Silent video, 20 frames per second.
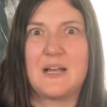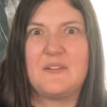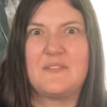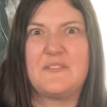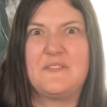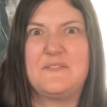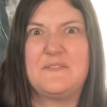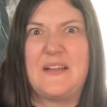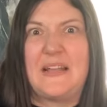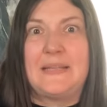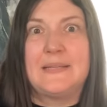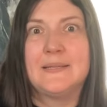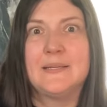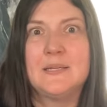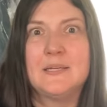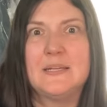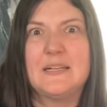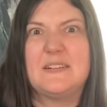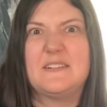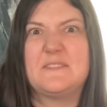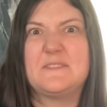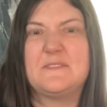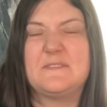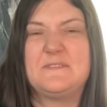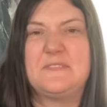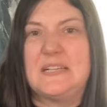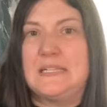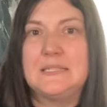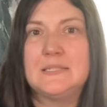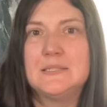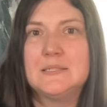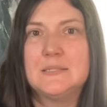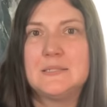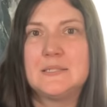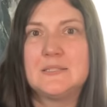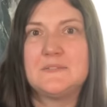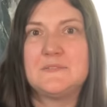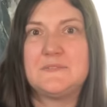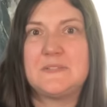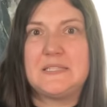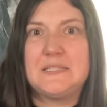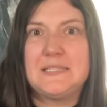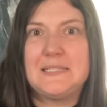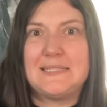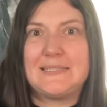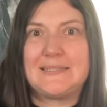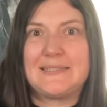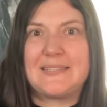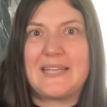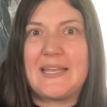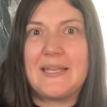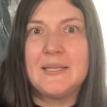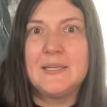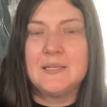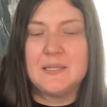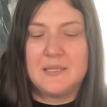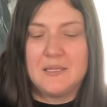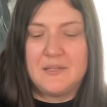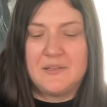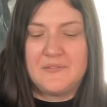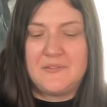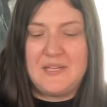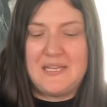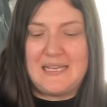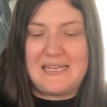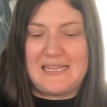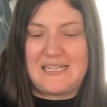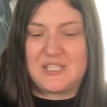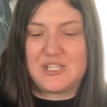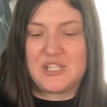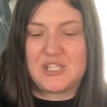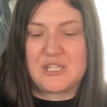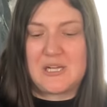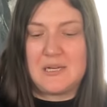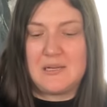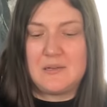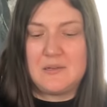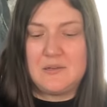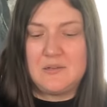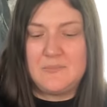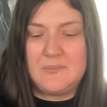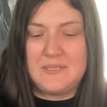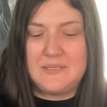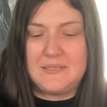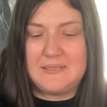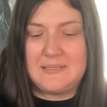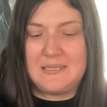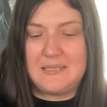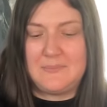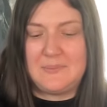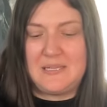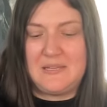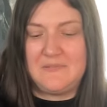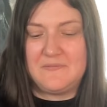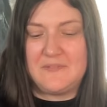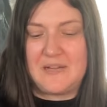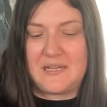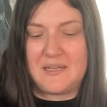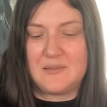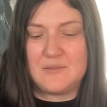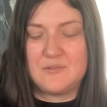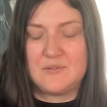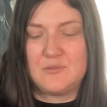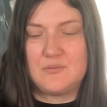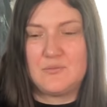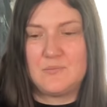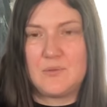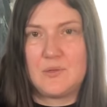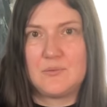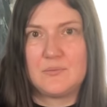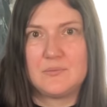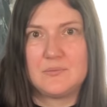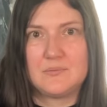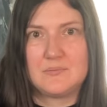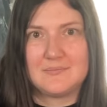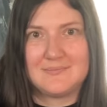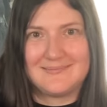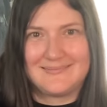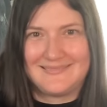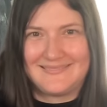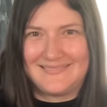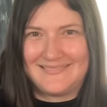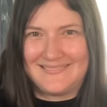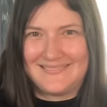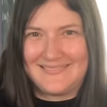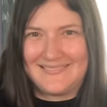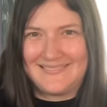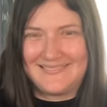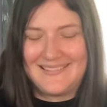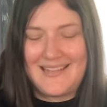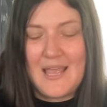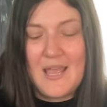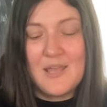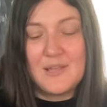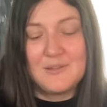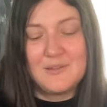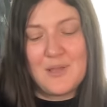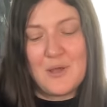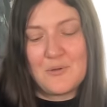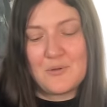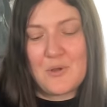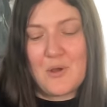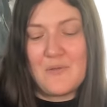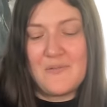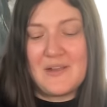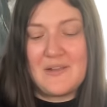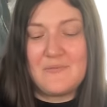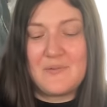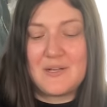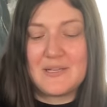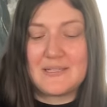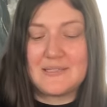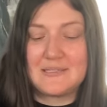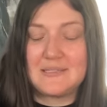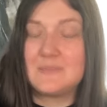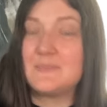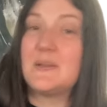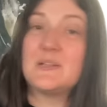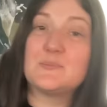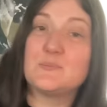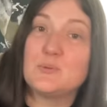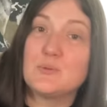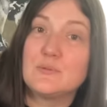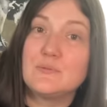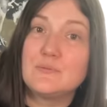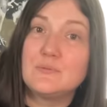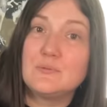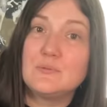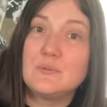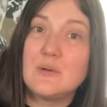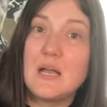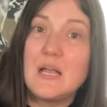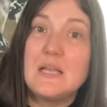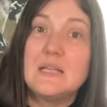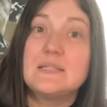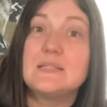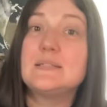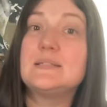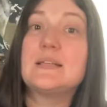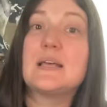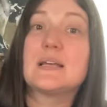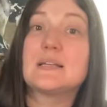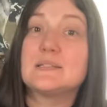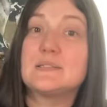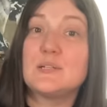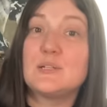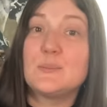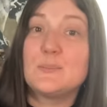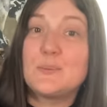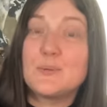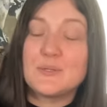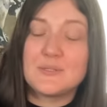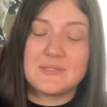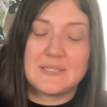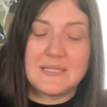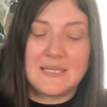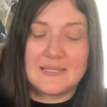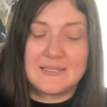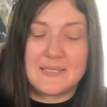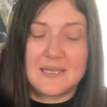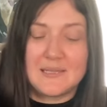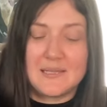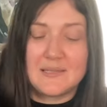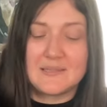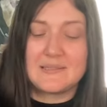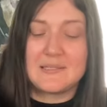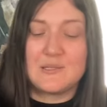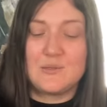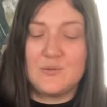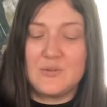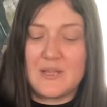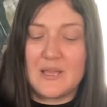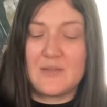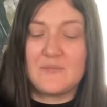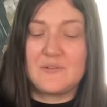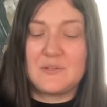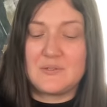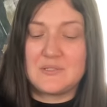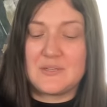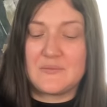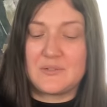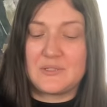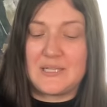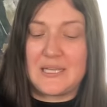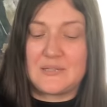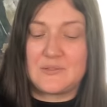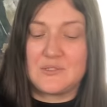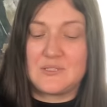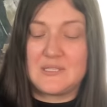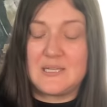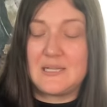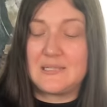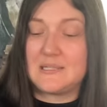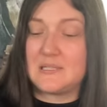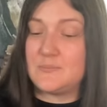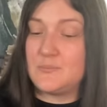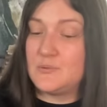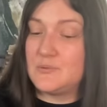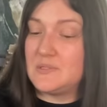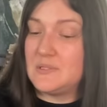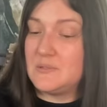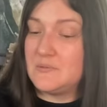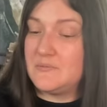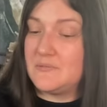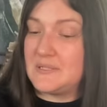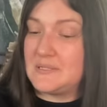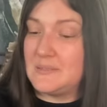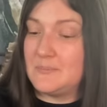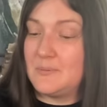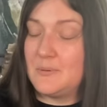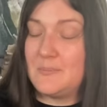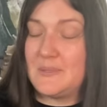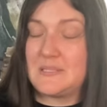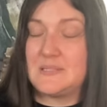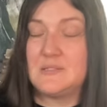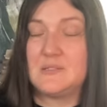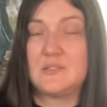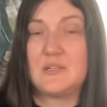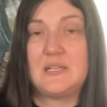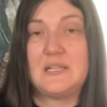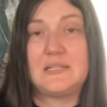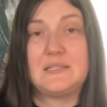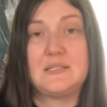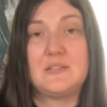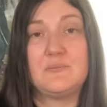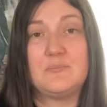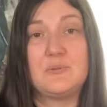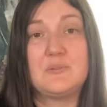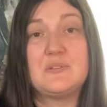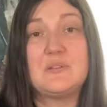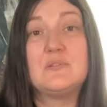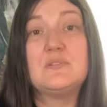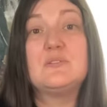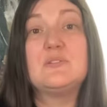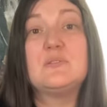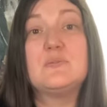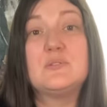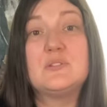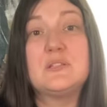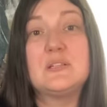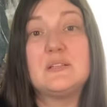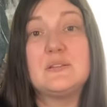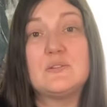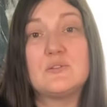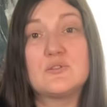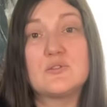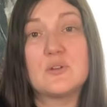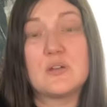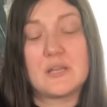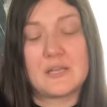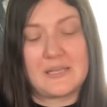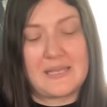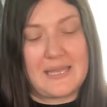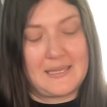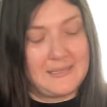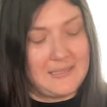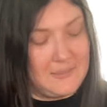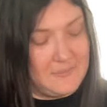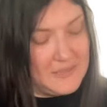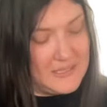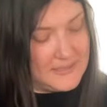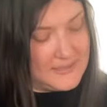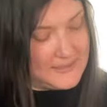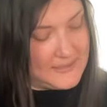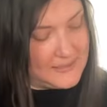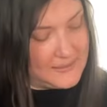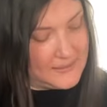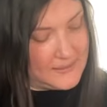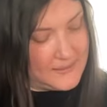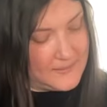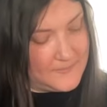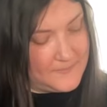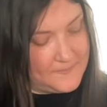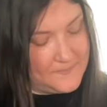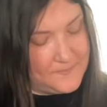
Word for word: enfin! Enfin! Fini l'été! Fini la chaleur, l'humidité, puis les vacances de tout le monde. Donc, on va aller voir qu'est-ce qui se passe pour vous. Si ça résonne pas, signe ascendant, signe lunaire, venez dans votre garde du ciel. Ça se peut aussi que vous ne fassiez pas partie du collectif. Mais c'est aussi toujours regarder mes titres.